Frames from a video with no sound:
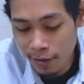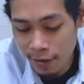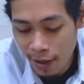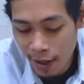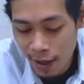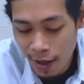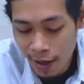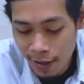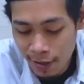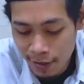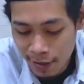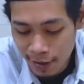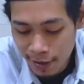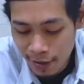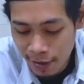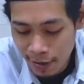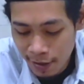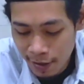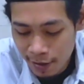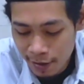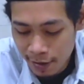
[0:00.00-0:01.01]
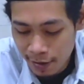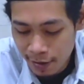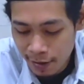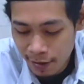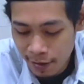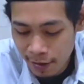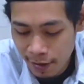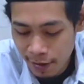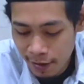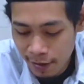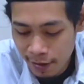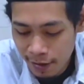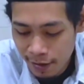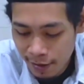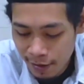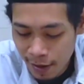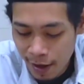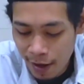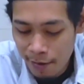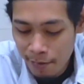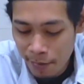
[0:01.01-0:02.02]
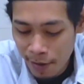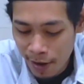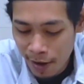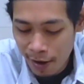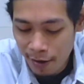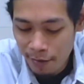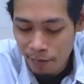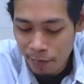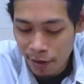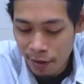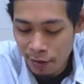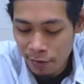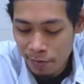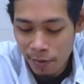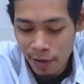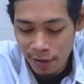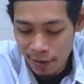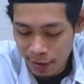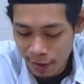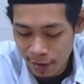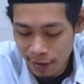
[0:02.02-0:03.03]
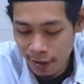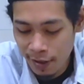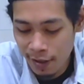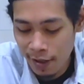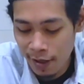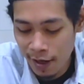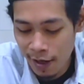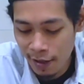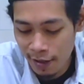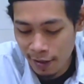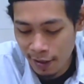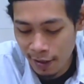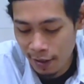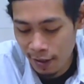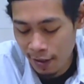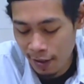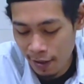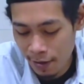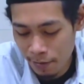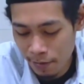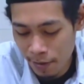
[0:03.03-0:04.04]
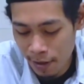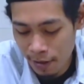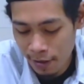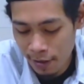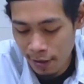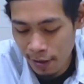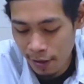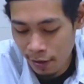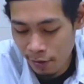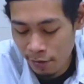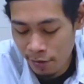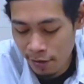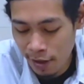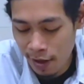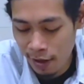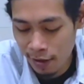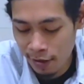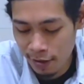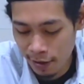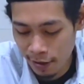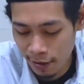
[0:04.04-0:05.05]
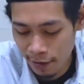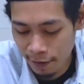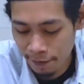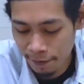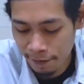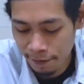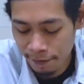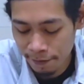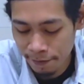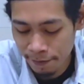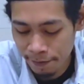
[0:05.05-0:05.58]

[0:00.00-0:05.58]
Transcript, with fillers: bertahannya selama apa itu pasti ada hilangnya lah pasti ada usangnya